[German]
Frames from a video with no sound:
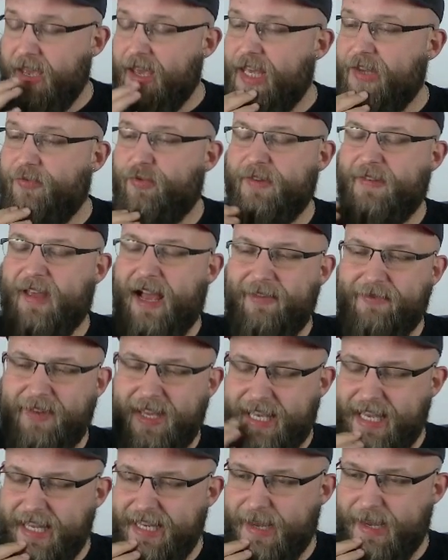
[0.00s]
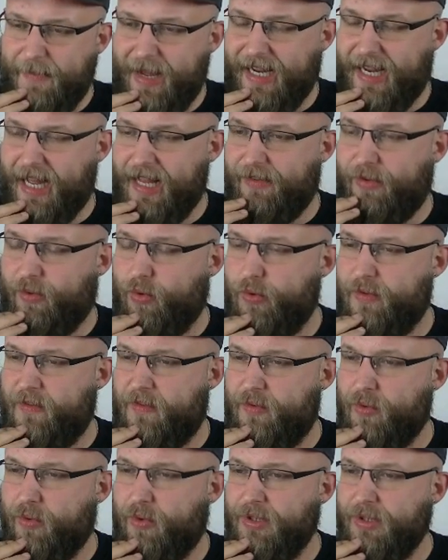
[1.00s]
Ich würde sagen, wir gehen hier mal ganz
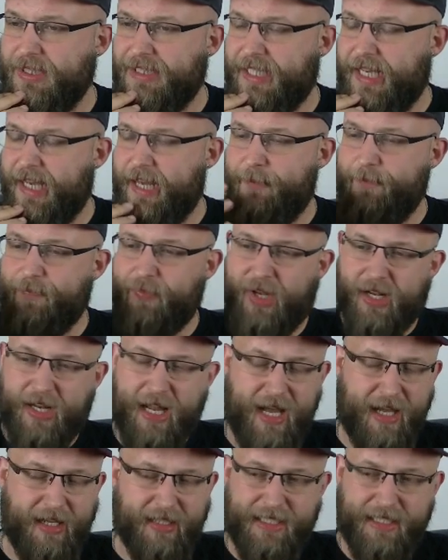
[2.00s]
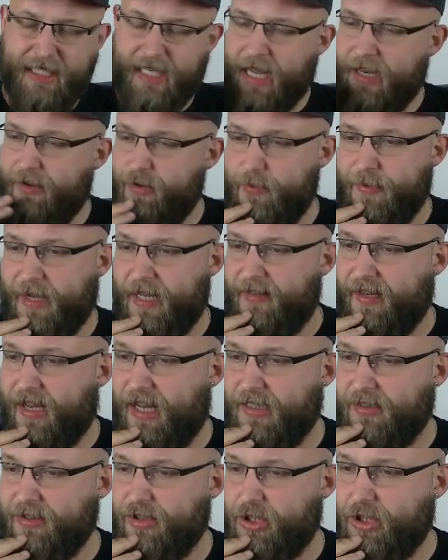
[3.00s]
kurz durch. Ähm, klar, ich kann über einen
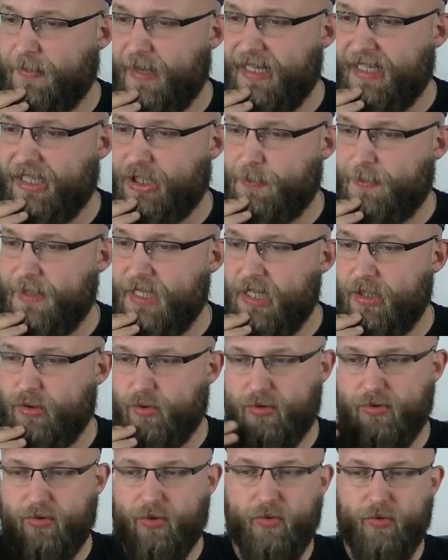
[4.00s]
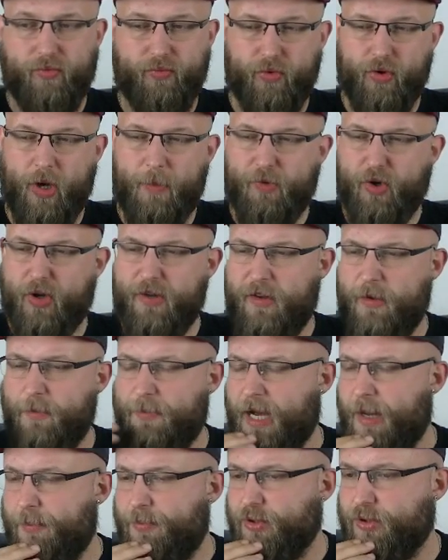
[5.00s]
Tag nicht weiter spielen und äh, habe trotzdem ein
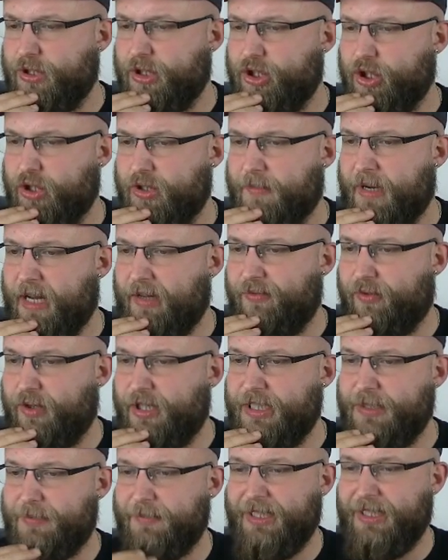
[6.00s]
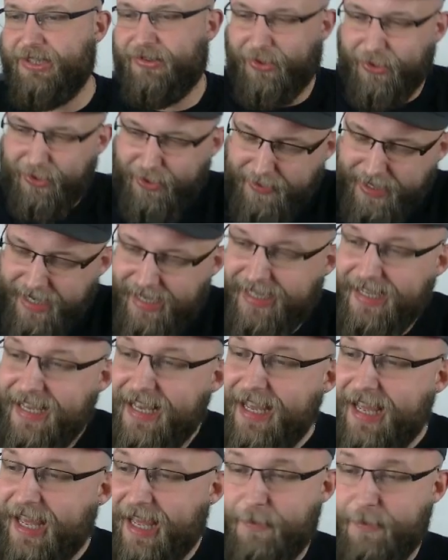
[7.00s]
paar Pünktchen schon gemacht, freue ich mich drüber.
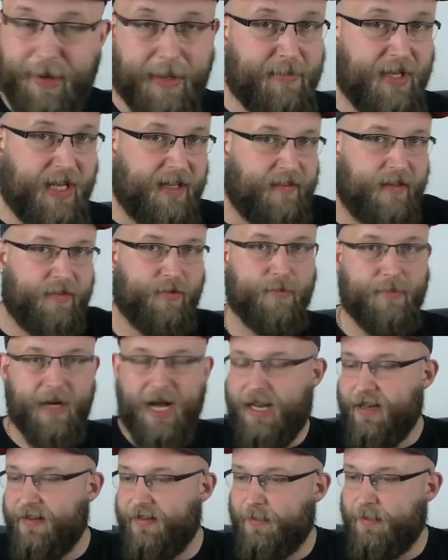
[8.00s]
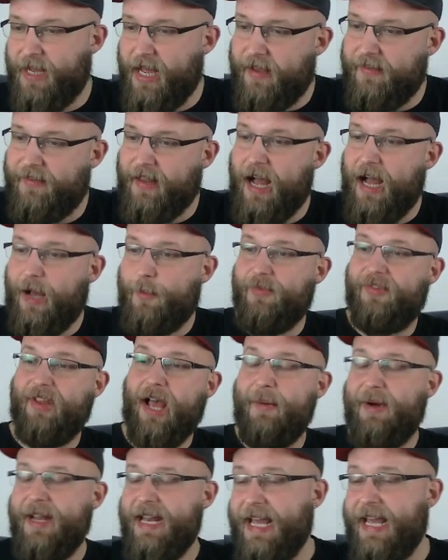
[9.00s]
Äh, bei mir ist das nun mal alles immer erst abends.
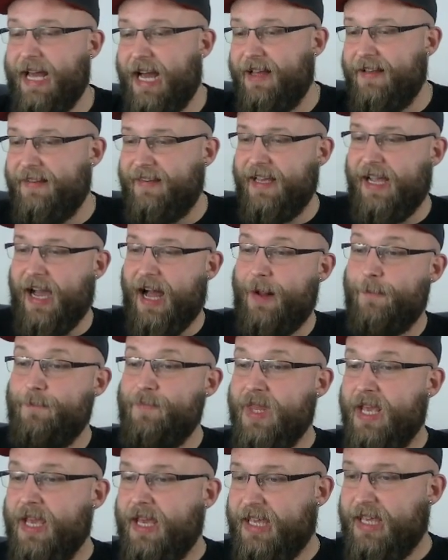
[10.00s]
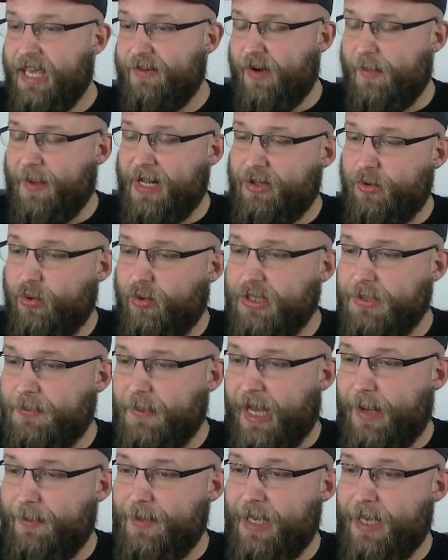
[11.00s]
Aber naja, ist egal. Gehen wir mal durch.
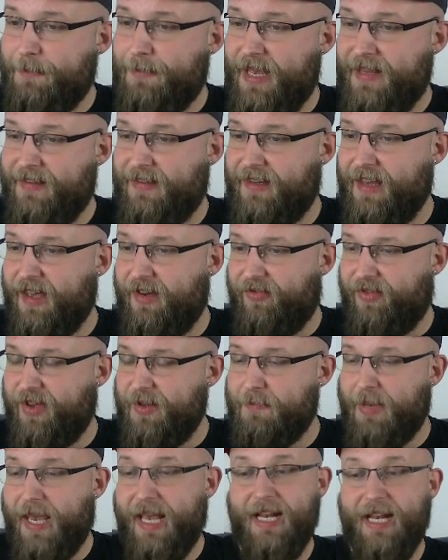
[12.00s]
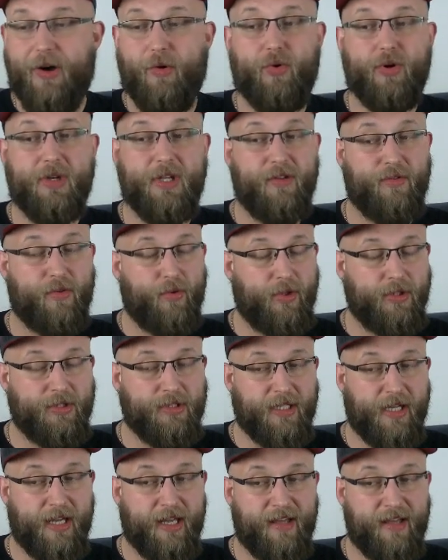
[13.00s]
Wir haben hier Bestie, Finn Baylor, auch hier so
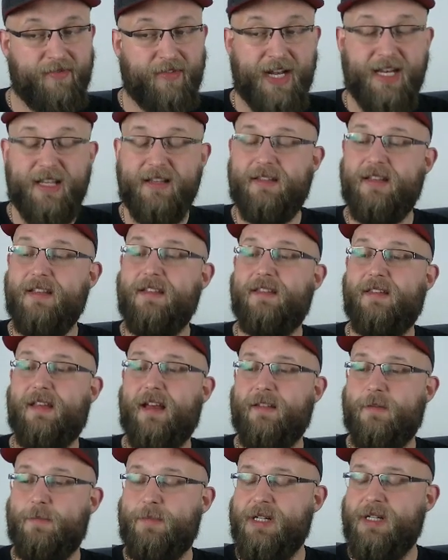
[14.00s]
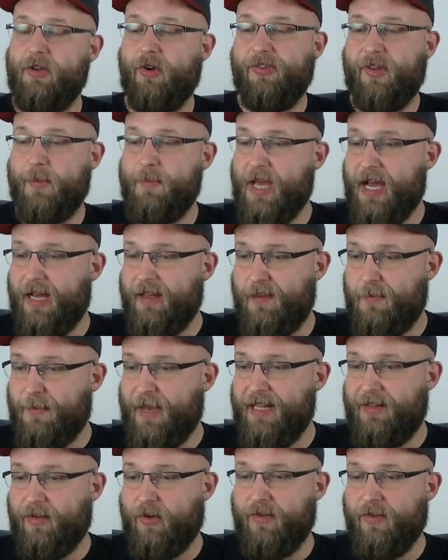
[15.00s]
ein äh, Valentinstagsbild aus dem Jahre
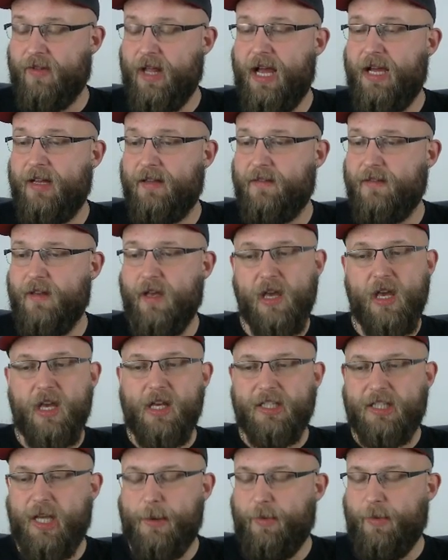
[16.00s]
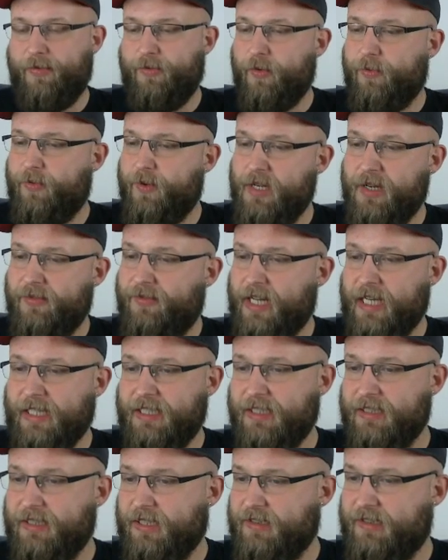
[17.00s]
2018. Ich denke mal für viele
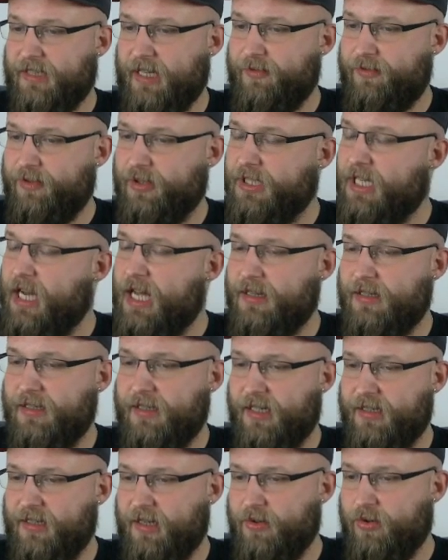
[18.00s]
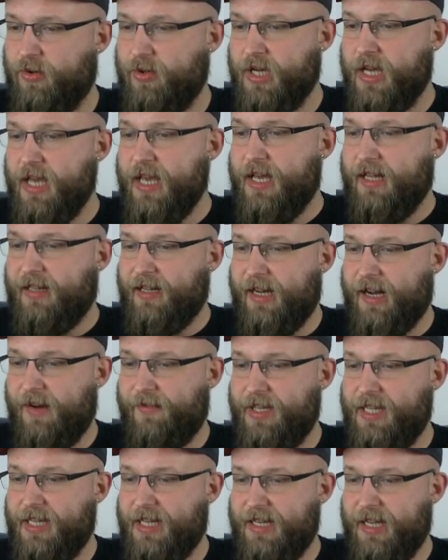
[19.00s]
vielleicht interessant für einen Kartenkatalog. Dann haben
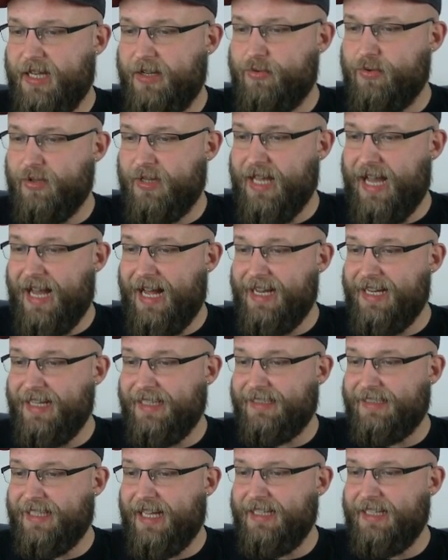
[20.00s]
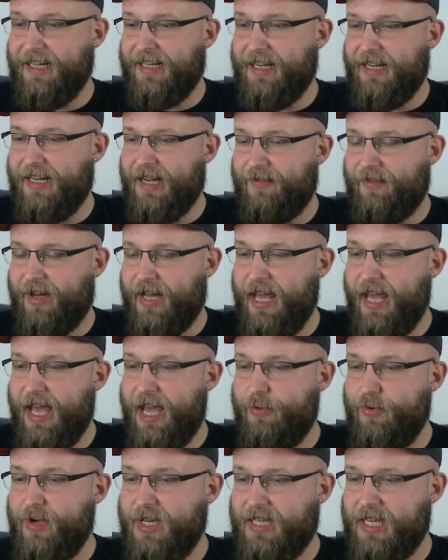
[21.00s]
wir hier den guten Alexander, dann haben wir
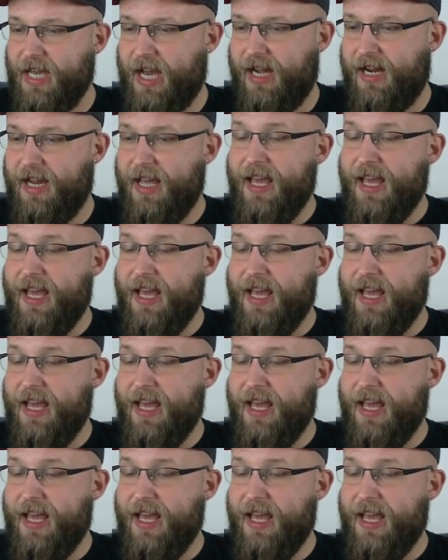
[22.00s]
Eric Young,